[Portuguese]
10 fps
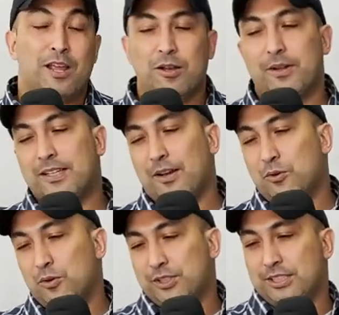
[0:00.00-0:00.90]
Eu lembro até
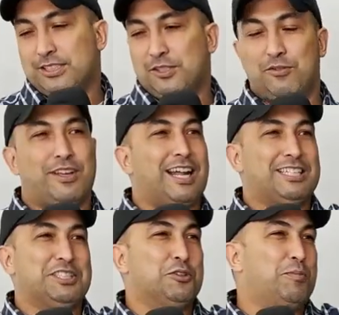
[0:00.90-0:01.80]
hoje, assim, o
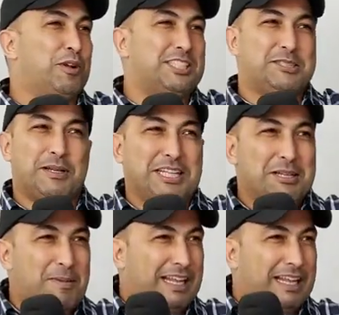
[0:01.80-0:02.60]
Verardino pulando em cima dele,